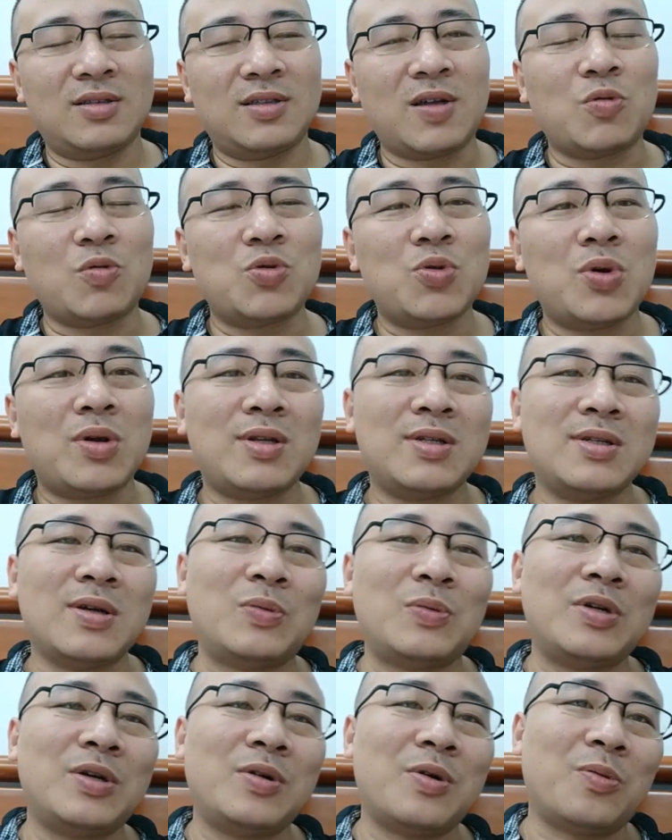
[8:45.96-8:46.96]
trong suốt
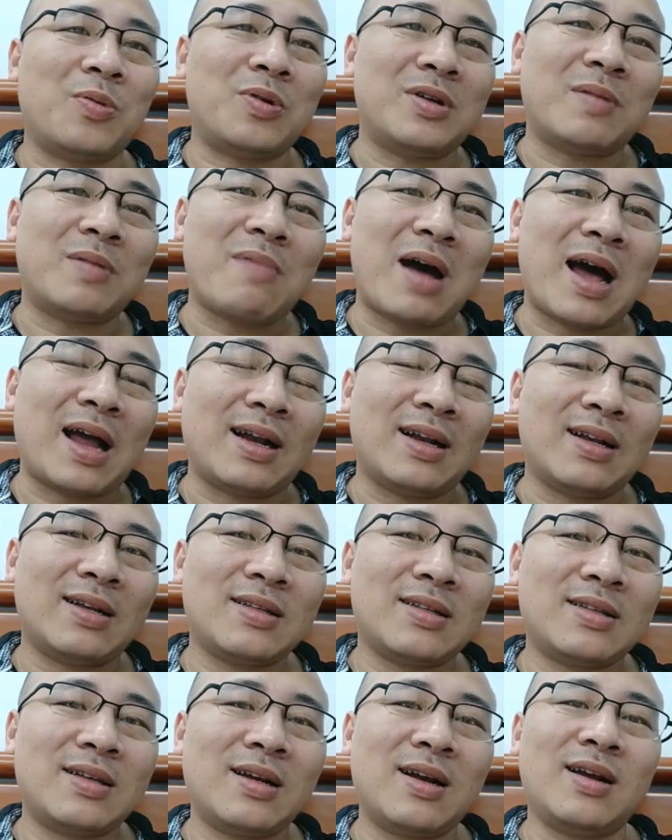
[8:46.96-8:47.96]
giống như kiểu của Nhật Bản,
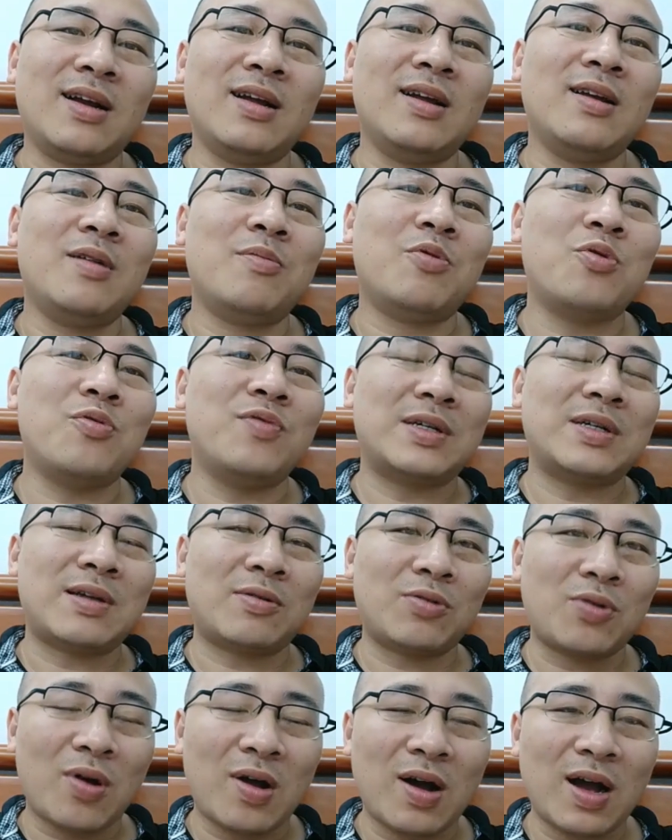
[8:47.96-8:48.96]
tức là đấy là một khu vực
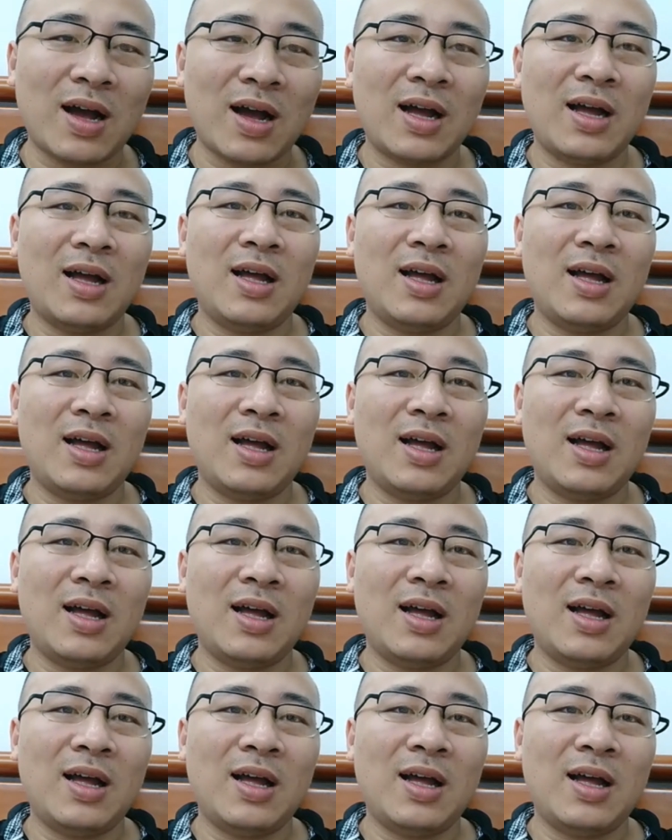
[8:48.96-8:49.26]
giao thoa.